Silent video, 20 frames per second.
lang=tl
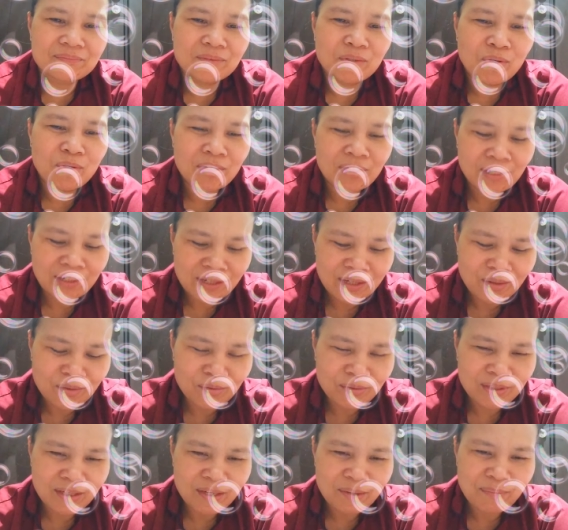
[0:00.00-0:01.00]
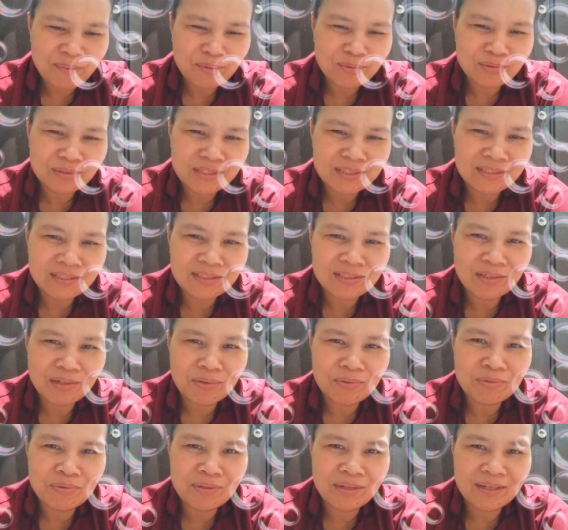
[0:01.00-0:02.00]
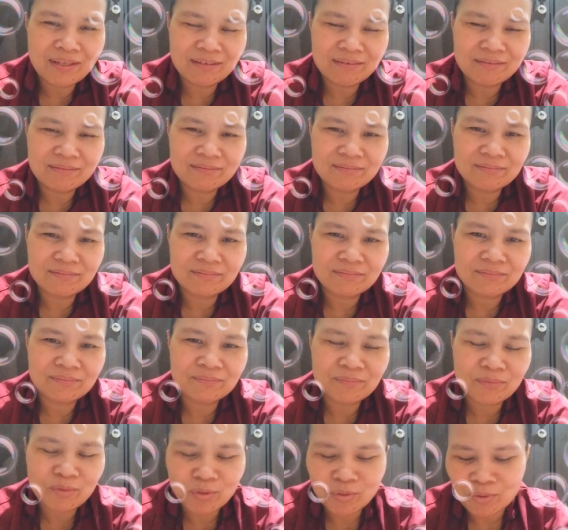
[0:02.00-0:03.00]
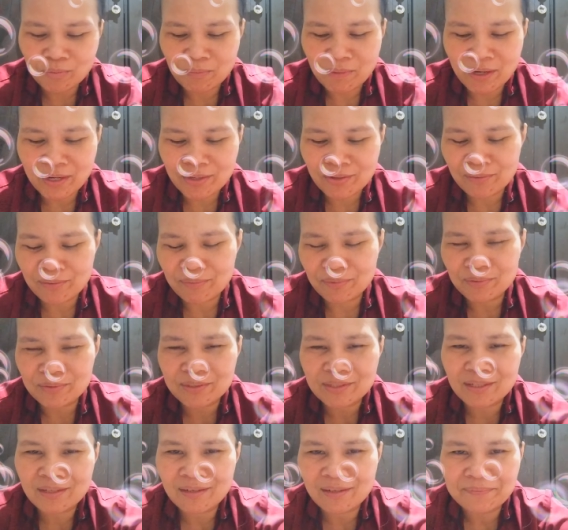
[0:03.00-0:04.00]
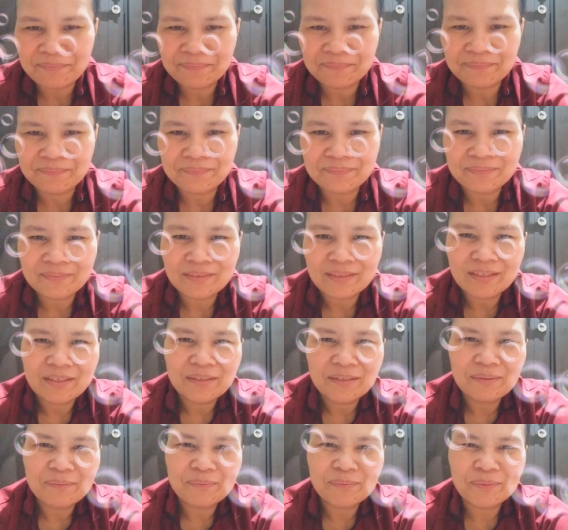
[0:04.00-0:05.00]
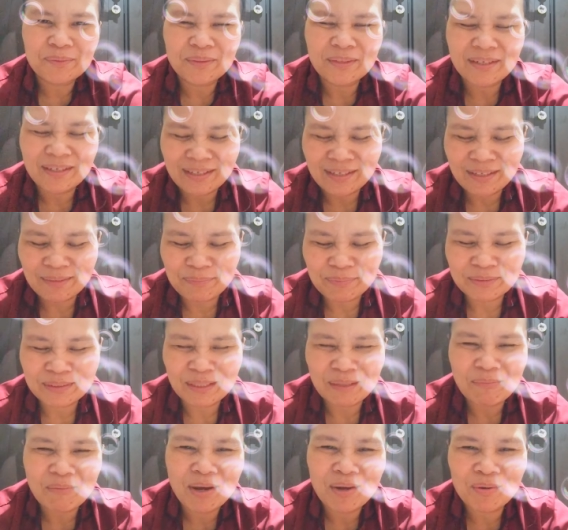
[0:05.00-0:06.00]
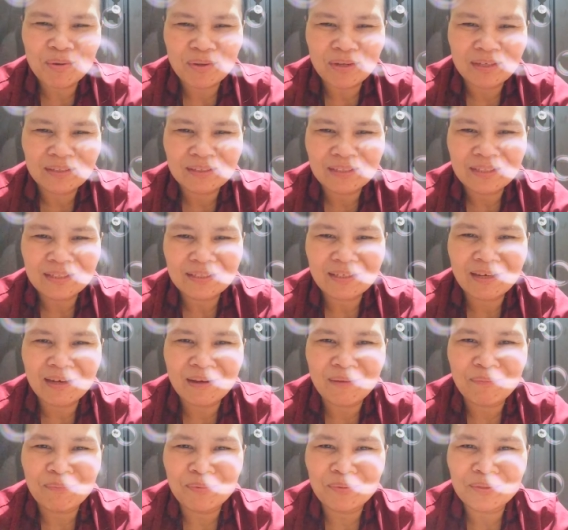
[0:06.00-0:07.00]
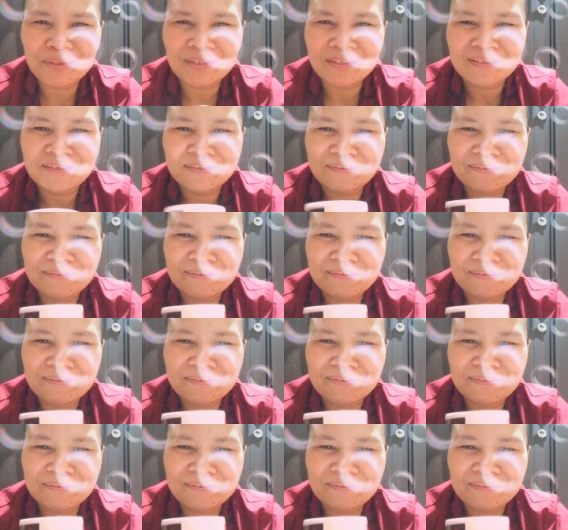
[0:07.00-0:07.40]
Kuan lagi ko nila, makusensya ko kay ako maayo mo sila. Pero dagan lagi pong trabaho lagi. Kapoy.